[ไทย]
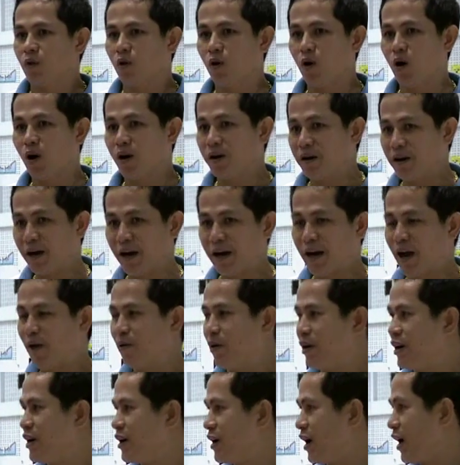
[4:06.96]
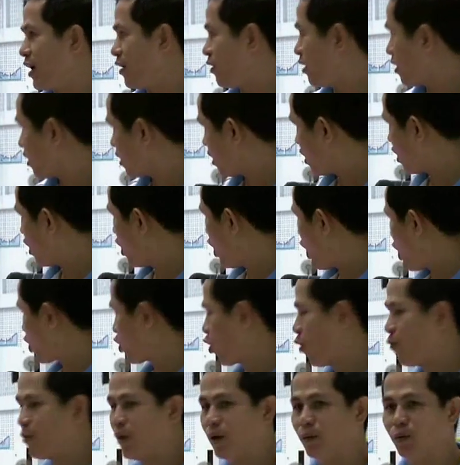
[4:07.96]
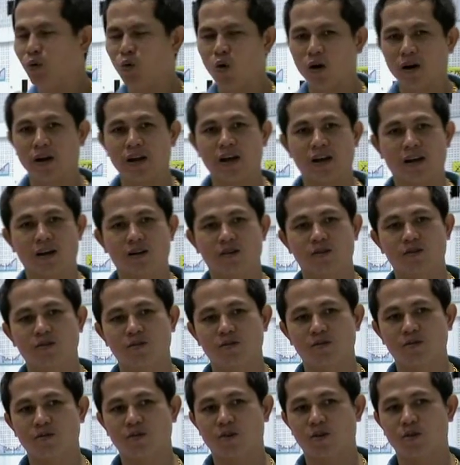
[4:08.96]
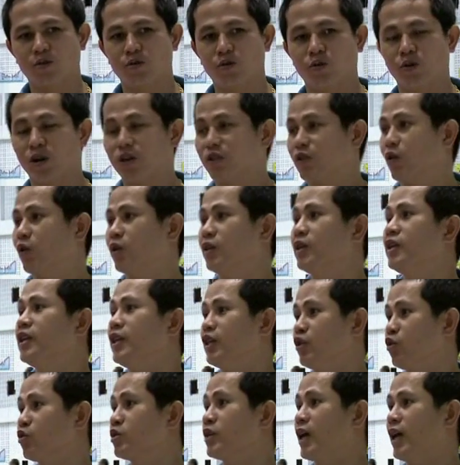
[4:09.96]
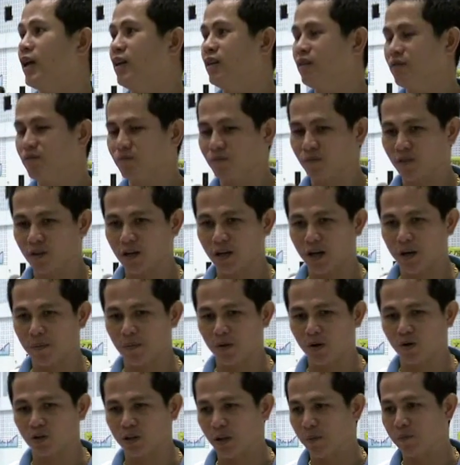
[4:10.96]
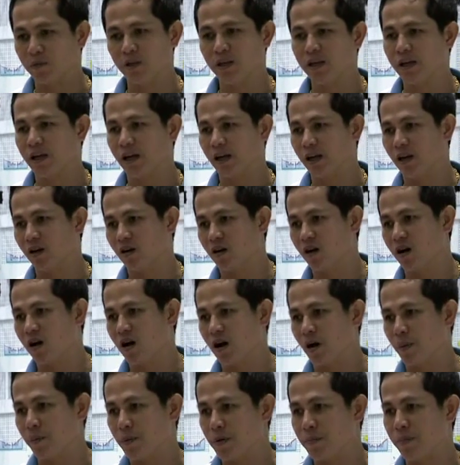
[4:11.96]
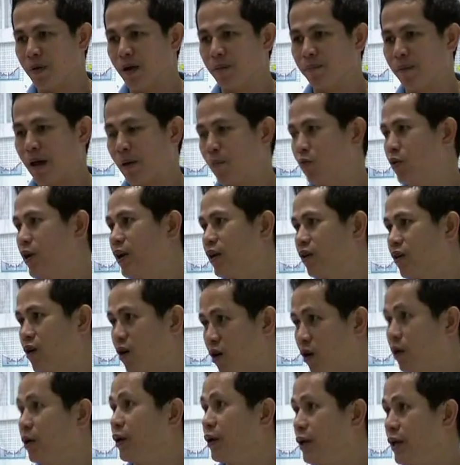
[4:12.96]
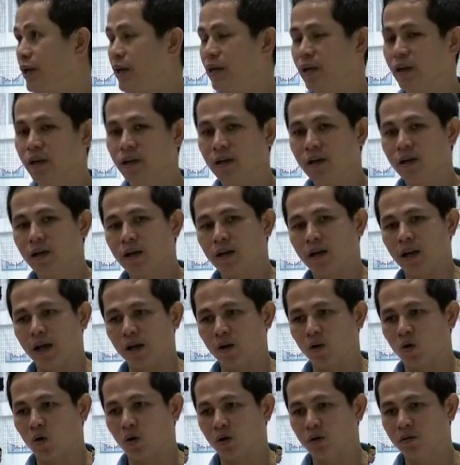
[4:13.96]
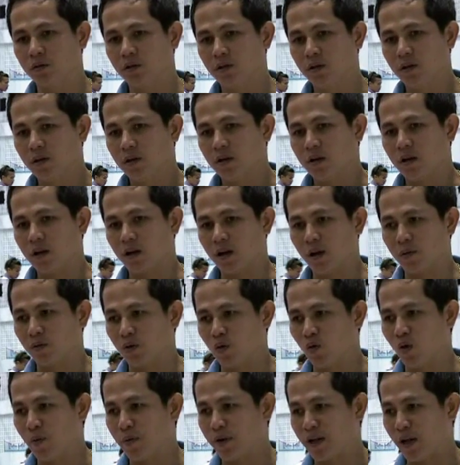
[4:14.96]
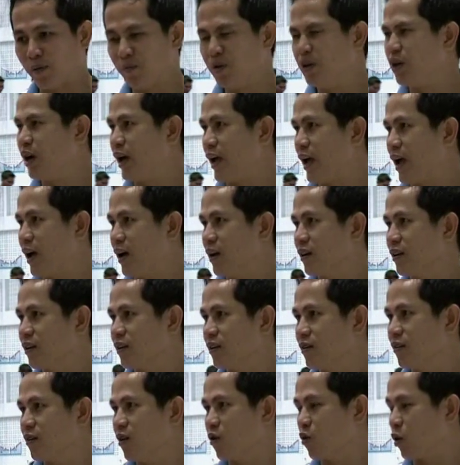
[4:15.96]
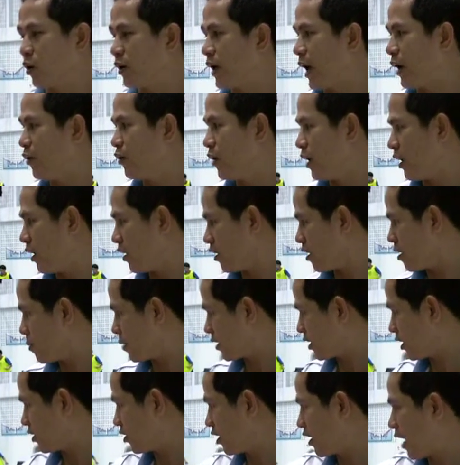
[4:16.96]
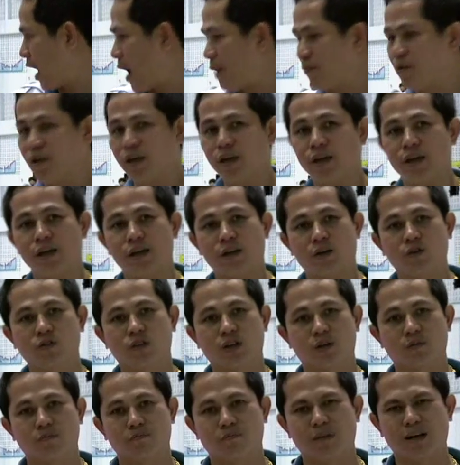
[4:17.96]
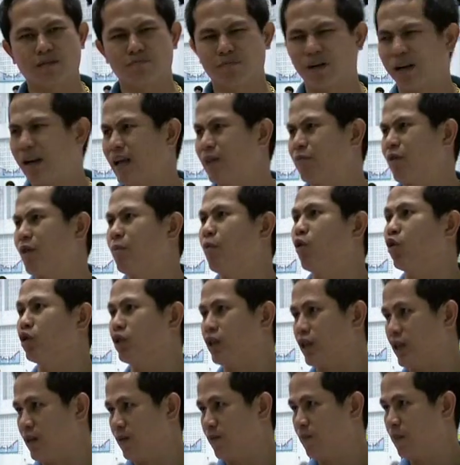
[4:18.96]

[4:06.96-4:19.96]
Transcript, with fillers: อ๋อเหนื่อยนะวันนี้เหนื่อยแล้วก็กรมน้ำหลวงเนี่ยเขาเขาอยู่ในโซนที่หนีตกชั้นนะครับเขาก็เต็มที่อ่ะแล้วก็มีเปลี่ยนแปลงผู้เล่นก็ดีๆ หลายคนนะครับถือว่าเป็นเกมที่เหนื่อยอ่ะเรากดดันด้วยแล้วก็มาเจอสนามที่รู้สึกมันมันเล็กกว่าปกติ